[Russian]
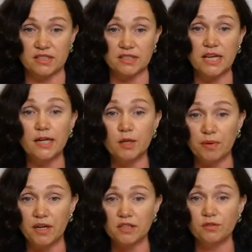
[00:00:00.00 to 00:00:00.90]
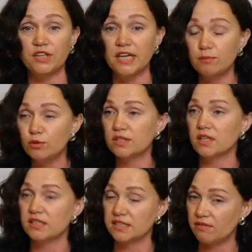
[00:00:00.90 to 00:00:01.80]
социальных проектов требует
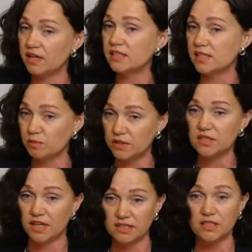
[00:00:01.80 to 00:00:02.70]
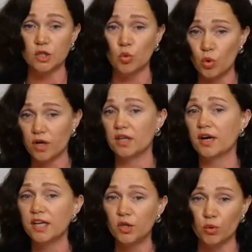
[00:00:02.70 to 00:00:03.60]
согласования с администрацией города,
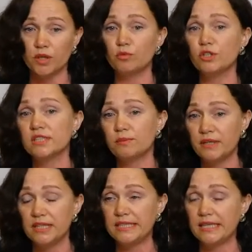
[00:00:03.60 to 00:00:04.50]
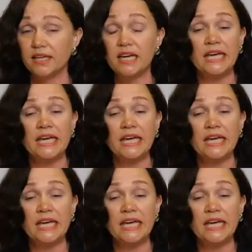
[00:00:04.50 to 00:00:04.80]
района, муниципалитета.